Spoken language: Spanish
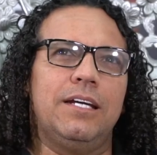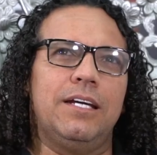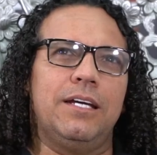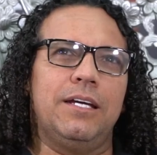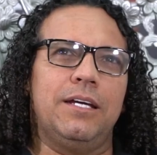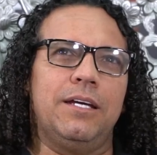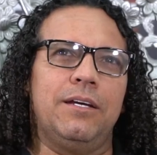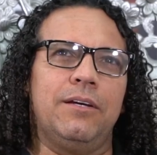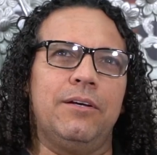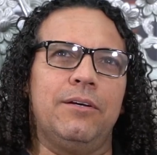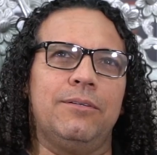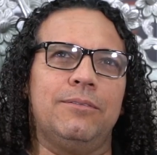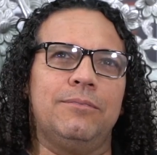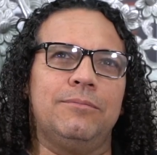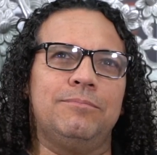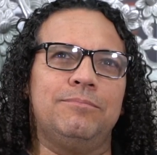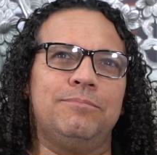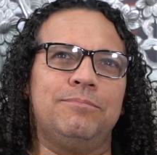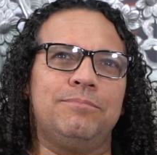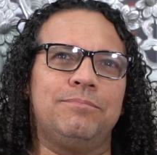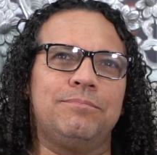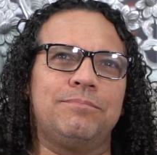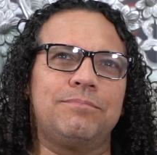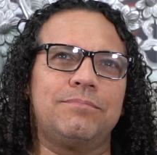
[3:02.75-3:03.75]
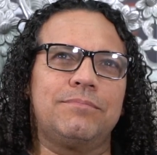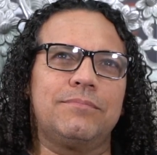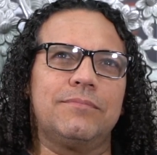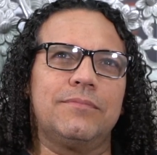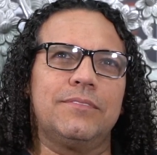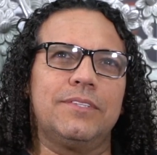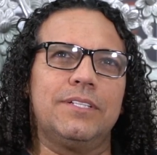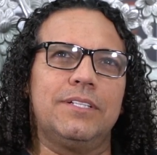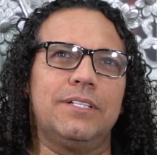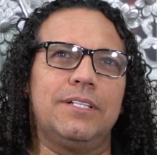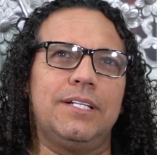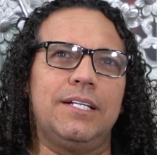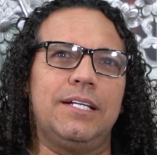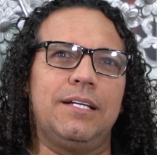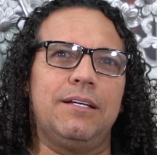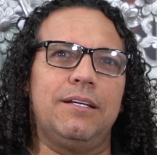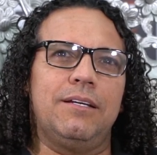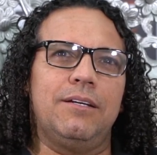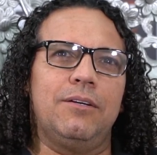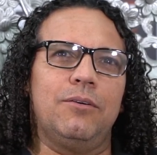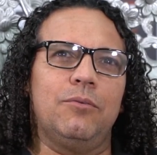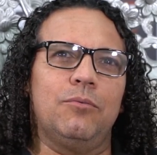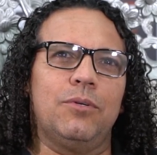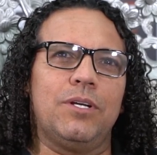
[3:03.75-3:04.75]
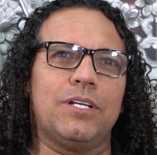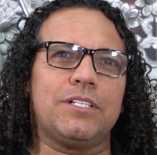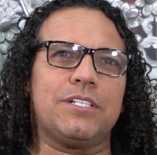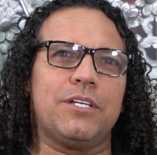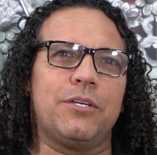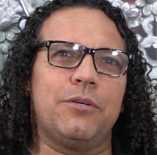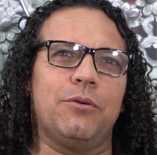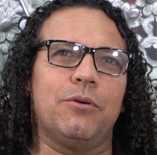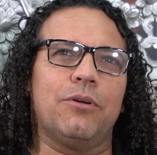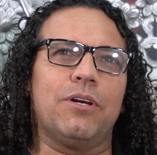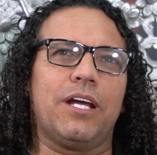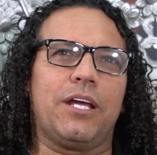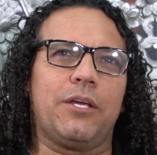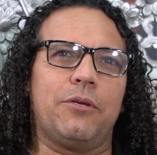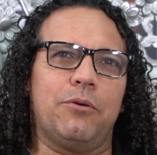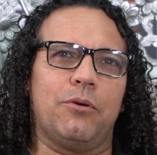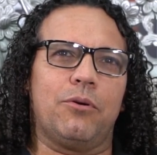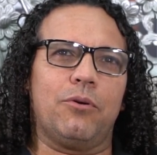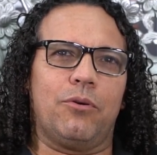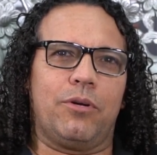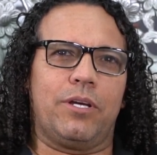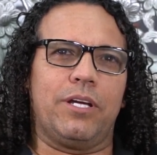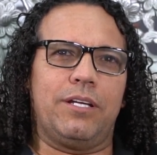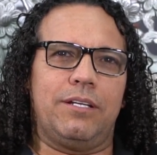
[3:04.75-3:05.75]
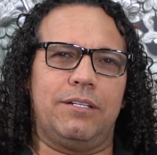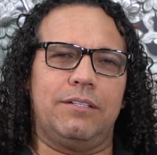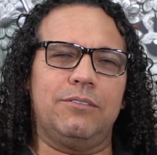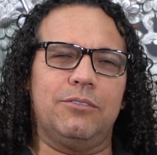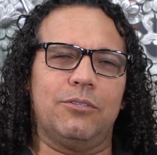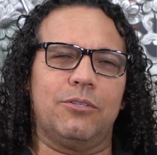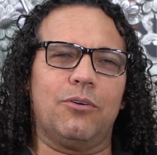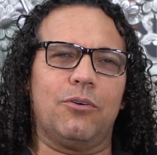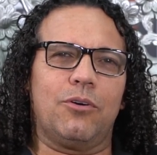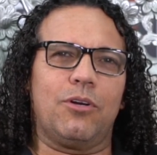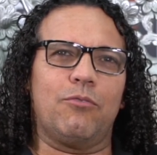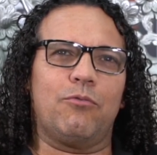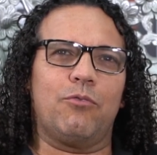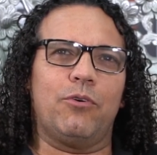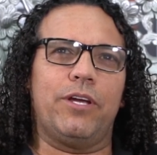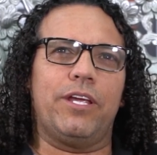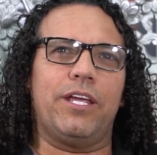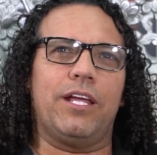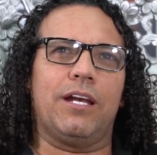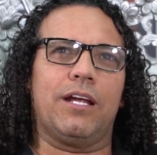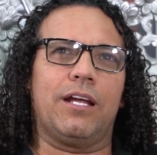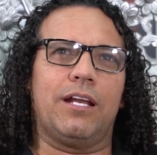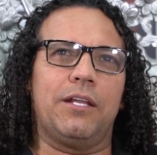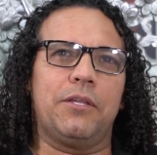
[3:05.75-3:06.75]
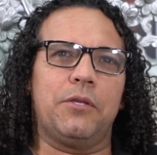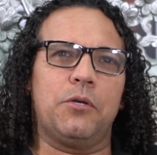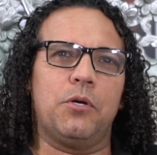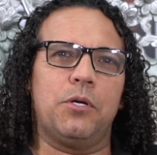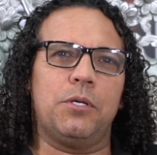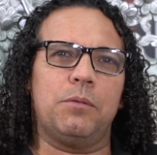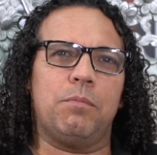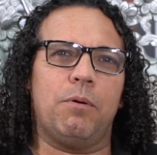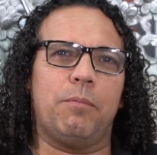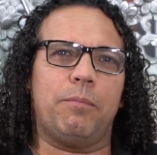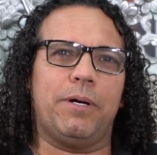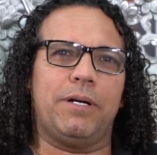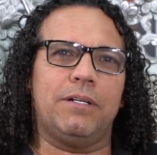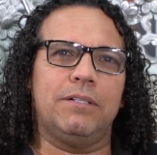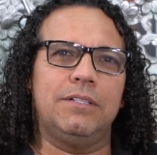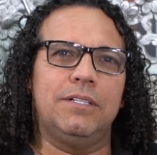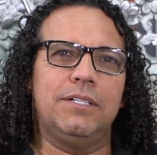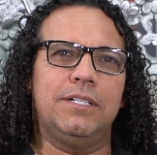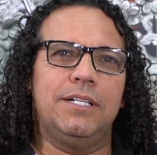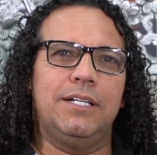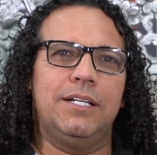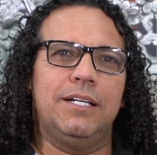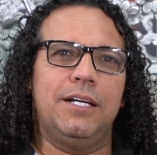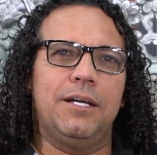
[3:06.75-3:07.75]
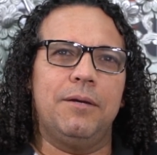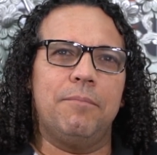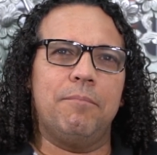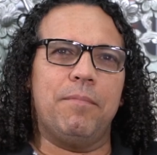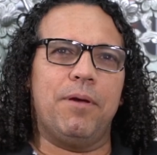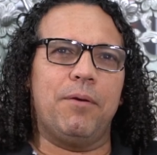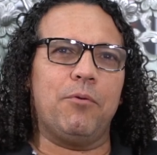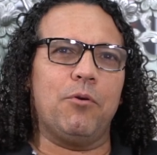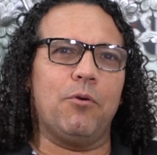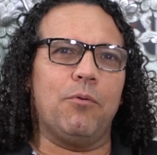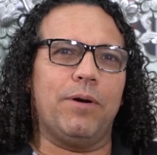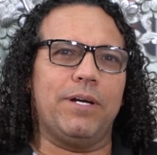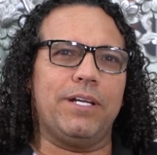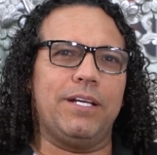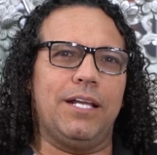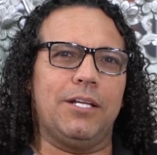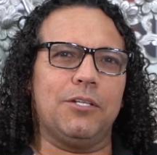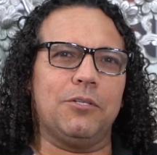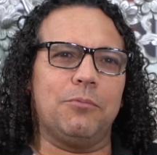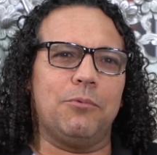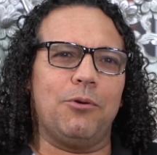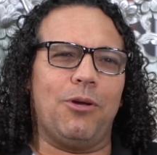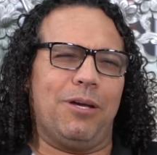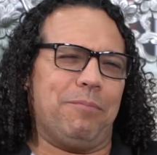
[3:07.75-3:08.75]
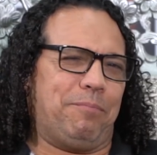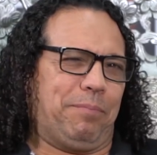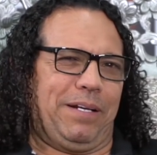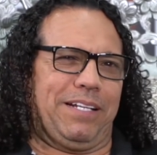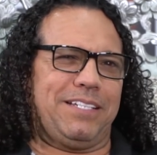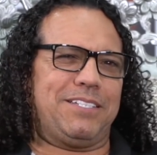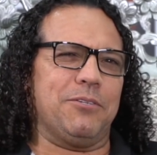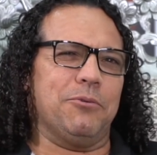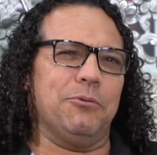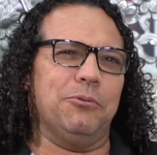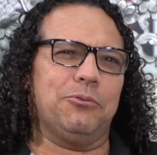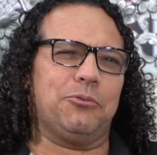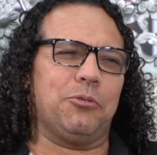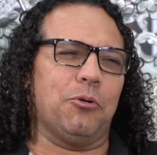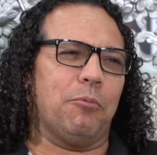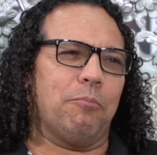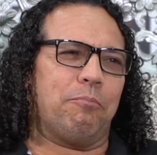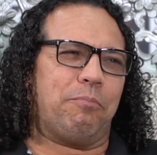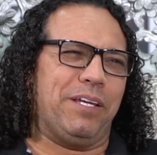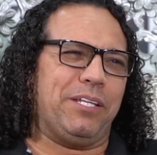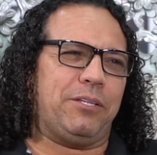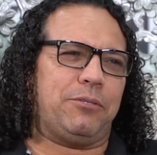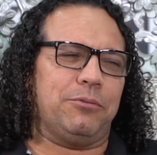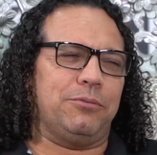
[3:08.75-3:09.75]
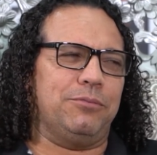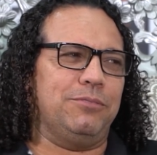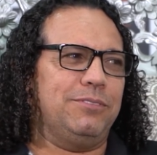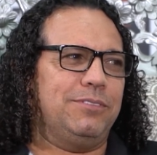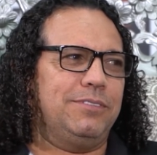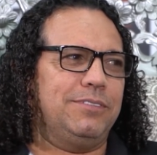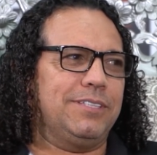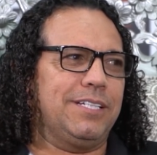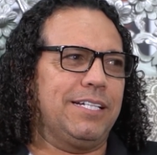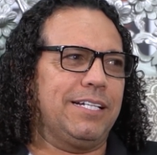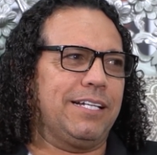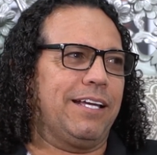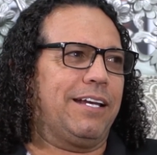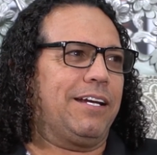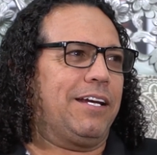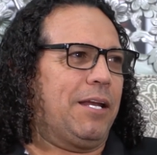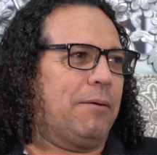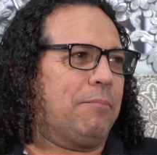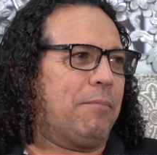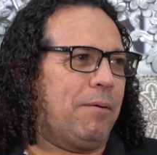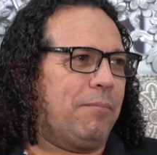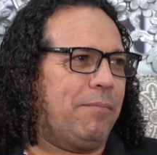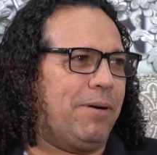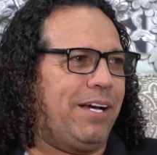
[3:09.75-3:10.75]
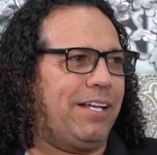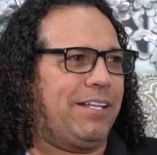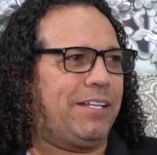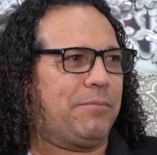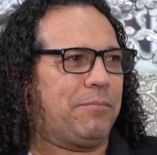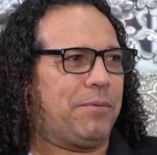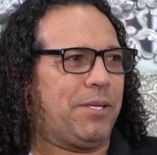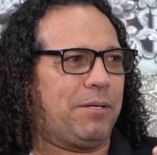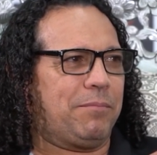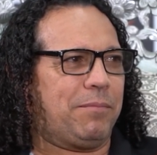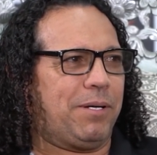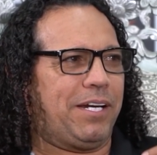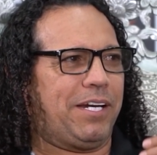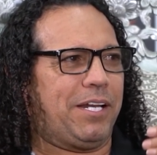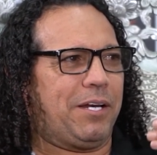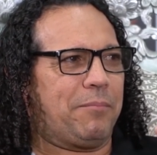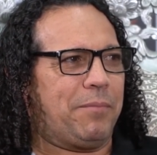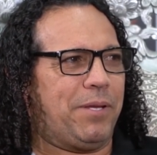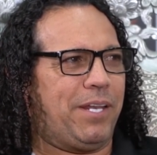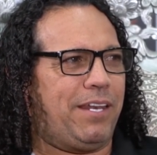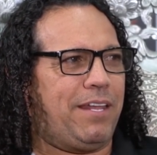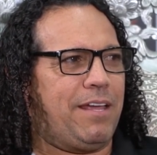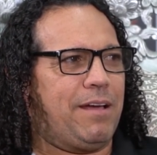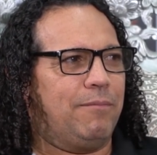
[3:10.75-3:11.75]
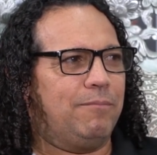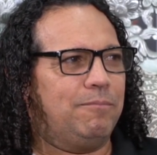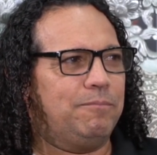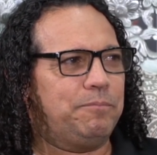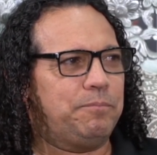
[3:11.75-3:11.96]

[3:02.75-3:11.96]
em, una señora que yo creo que, yo creo que fue ella la que le dijo a mi papá, me vio bailando y me dijo, ay, parece un trompito. Y era la mamá de mi hermana Herminia.